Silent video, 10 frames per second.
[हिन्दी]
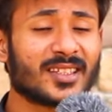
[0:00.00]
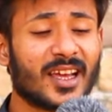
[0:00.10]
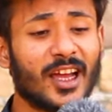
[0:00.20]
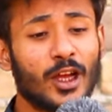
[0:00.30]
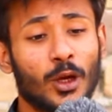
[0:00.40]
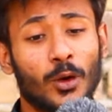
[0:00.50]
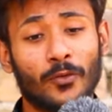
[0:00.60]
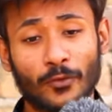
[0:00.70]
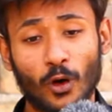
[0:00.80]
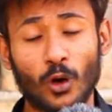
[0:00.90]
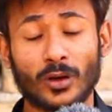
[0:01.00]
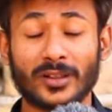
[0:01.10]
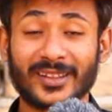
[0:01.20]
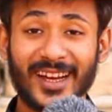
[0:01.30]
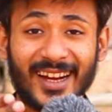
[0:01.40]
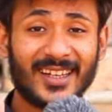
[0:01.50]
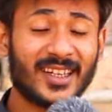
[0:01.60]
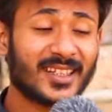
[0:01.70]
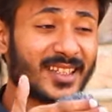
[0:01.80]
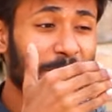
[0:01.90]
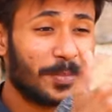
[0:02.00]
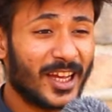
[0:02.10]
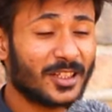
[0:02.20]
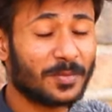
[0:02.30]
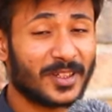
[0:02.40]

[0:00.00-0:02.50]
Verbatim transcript: हैं वो द इडियट्स के पेज पर